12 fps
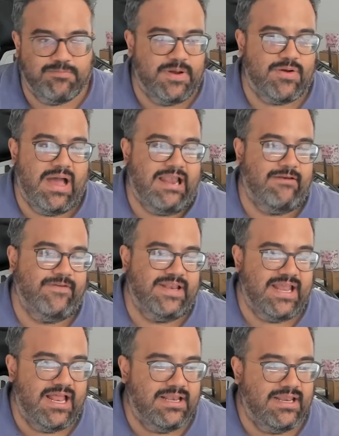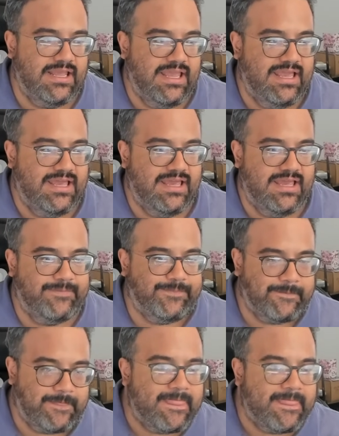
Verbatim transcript: pero al final eh,